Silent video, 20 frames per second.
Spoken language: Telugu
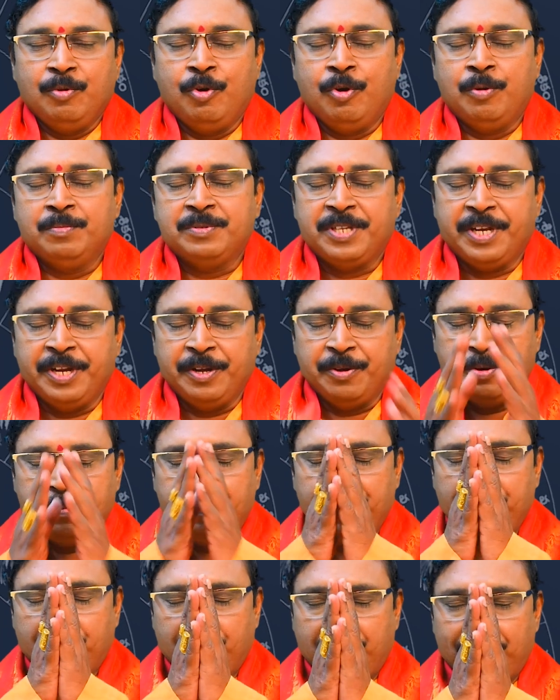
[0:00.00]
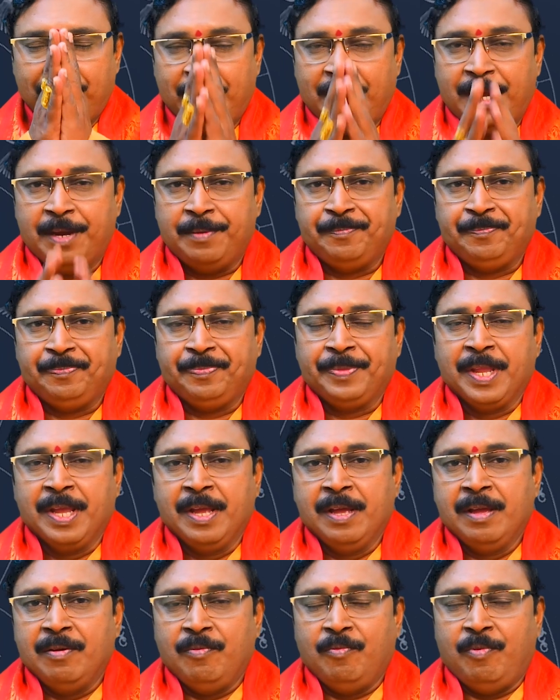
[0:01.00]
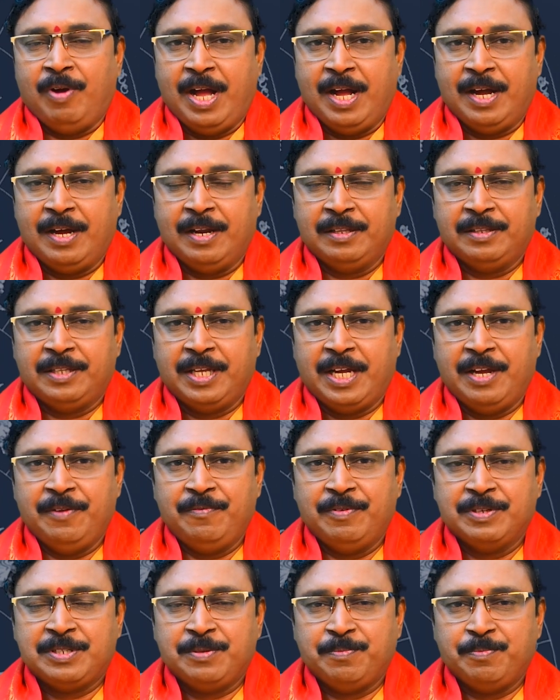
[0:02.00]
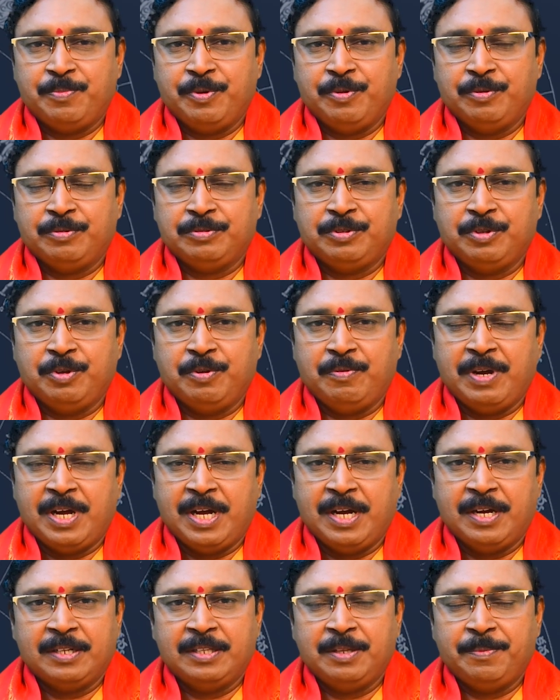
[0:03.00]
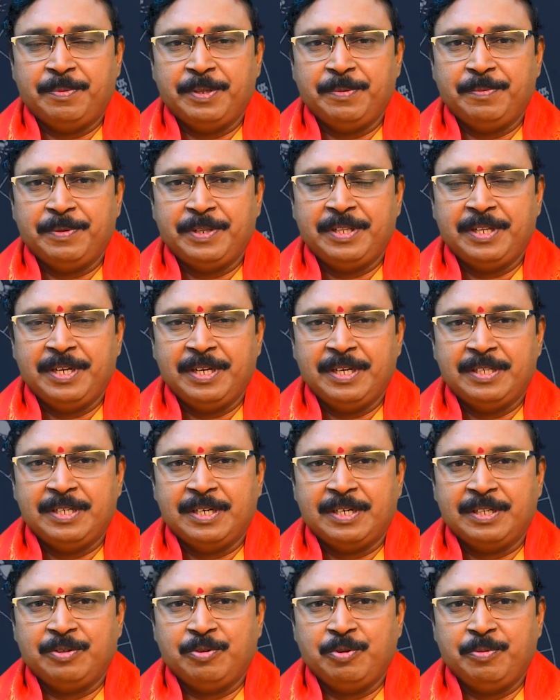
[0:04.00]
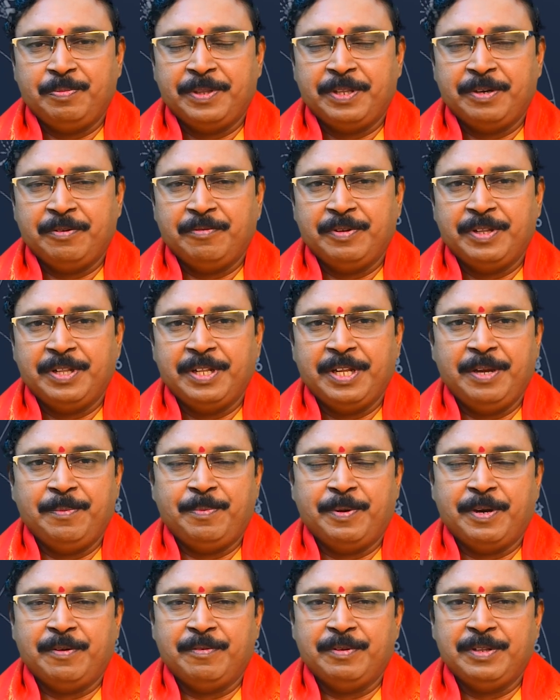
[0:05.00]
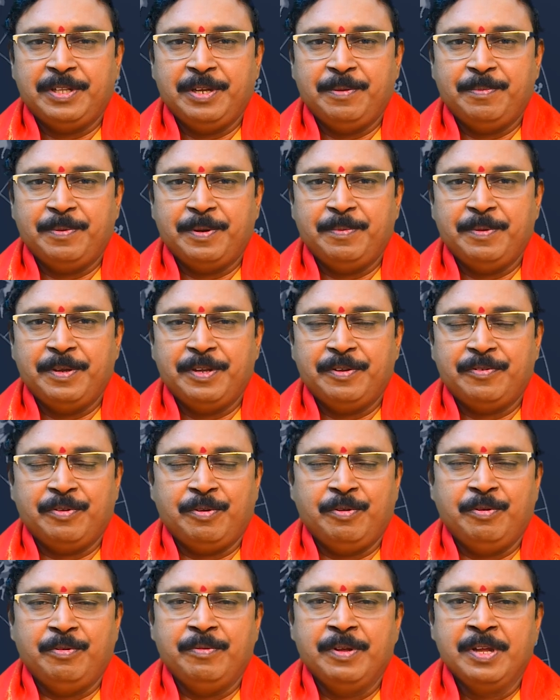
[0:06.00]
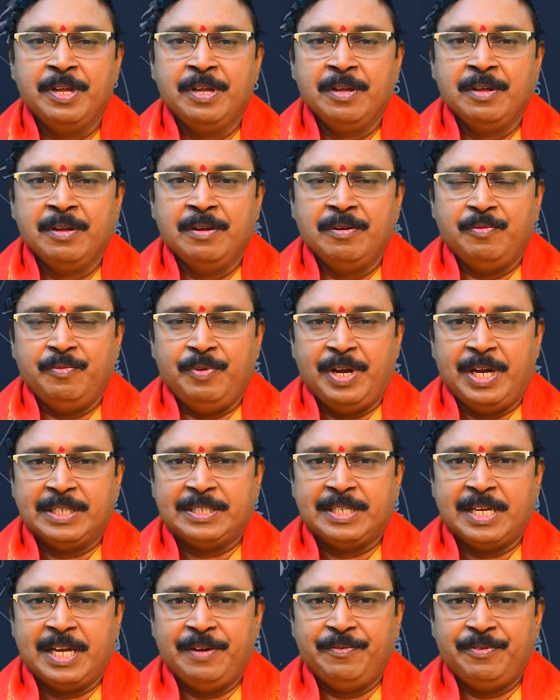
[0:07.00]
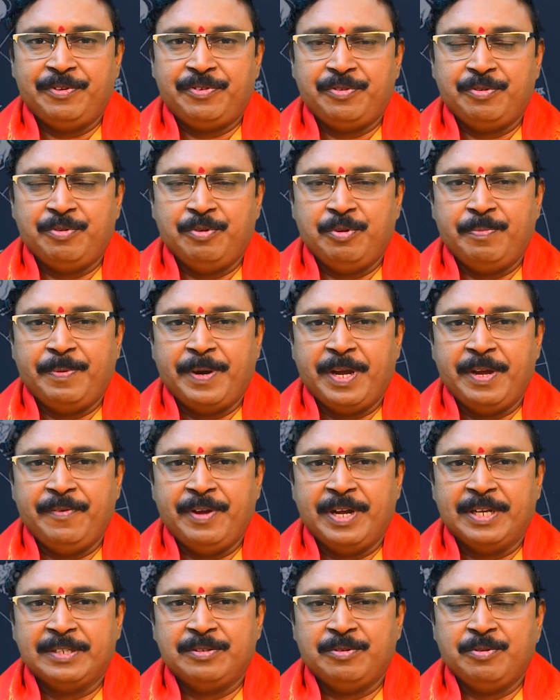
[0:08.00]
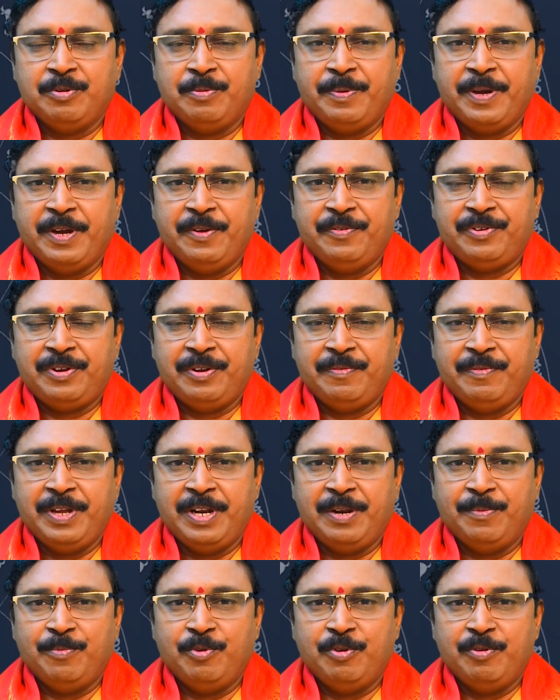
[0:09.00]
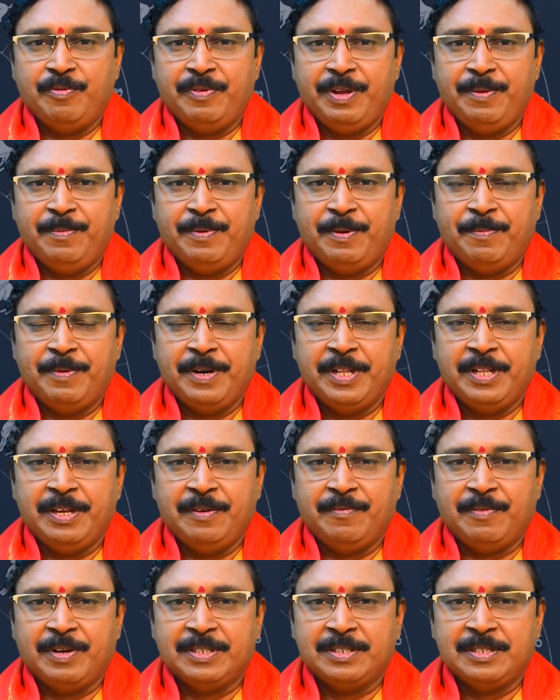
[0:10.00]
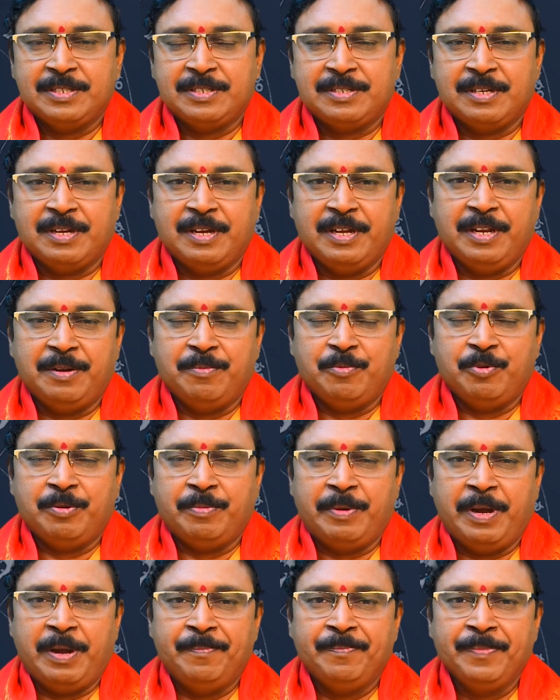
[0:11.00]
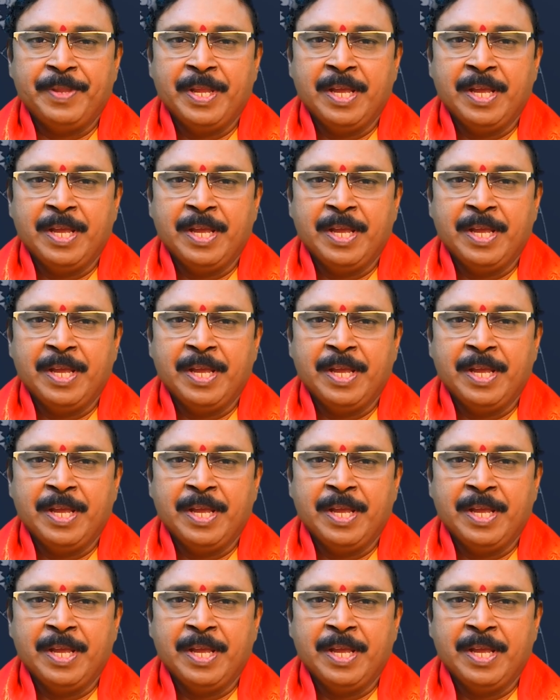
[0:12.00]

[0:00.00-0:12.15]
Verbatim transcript: ఓం శ్రీ గురుభ్యో నమ వాగర్ధాయ సంప్రోక్తో వాగర్ధ ప్రతిపత్తి జగతో పితృ వందే పార్వతీ పరమేశ్వరౌ వ్యాసాయ విష్ణురూపాయ వ్యాసరూపాయ విష్ణవే నమో వై బ్రహ్మనిధి వాసిష్టాయ నమో నమ